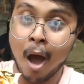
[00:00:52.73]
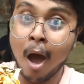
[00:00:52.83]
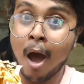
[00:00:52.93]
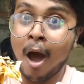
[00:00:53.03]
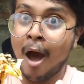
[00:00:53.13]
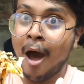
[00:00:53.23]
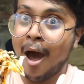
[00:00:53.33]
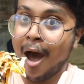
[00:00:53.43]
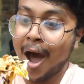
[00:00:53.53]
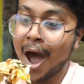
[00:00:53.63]
আরও অনেক
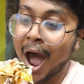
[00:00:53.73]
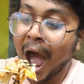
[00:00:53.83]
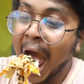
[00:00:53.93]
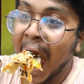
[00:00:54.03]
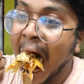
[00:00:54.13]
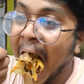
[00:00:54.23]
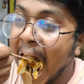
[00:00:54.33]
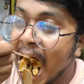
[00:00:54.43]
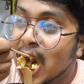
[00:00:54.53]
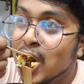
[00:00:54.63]
কিছু কিন্তু তোমরা
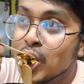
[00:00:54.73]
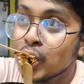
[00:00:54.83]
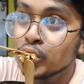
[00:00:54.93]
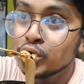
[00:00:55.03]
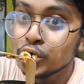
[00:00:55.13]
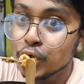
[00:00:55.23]
এখানে পেয়ে